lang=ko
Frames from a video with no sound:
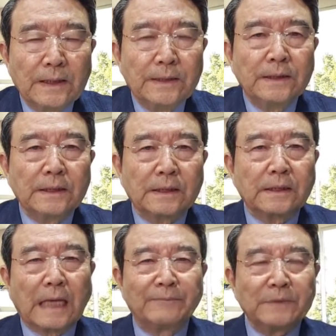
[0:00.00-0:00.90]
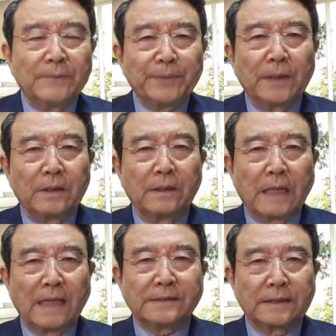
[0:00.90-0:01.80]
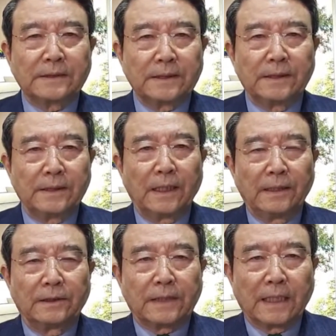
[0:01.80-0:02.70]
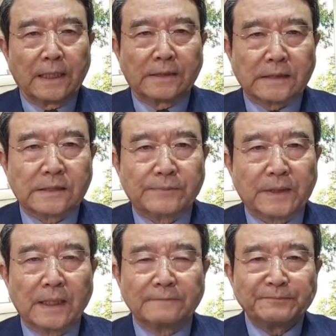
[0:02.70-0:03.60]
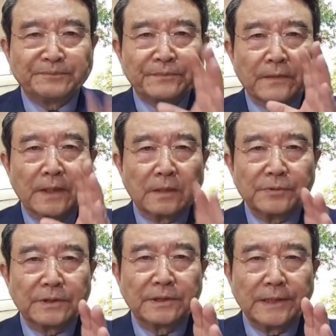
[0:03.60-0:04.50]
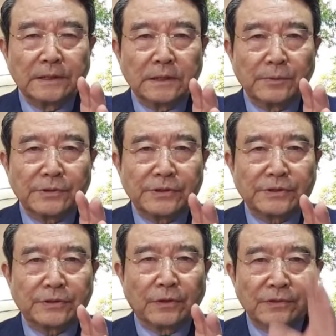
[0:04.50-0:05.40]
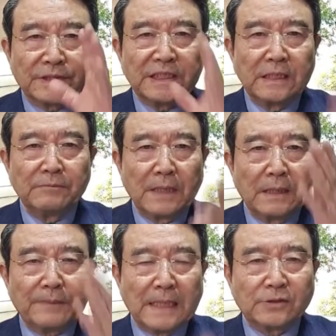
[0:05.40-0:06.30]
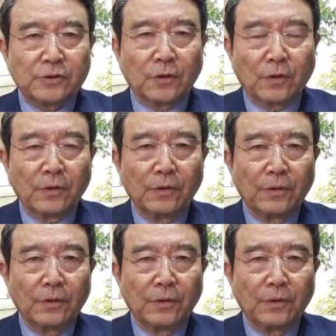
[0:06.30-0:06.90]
이 감염병 학자들이 이렇게 얘기했지 않습니까? 여러분 그 얘기 들어보시죠. 7말 8초.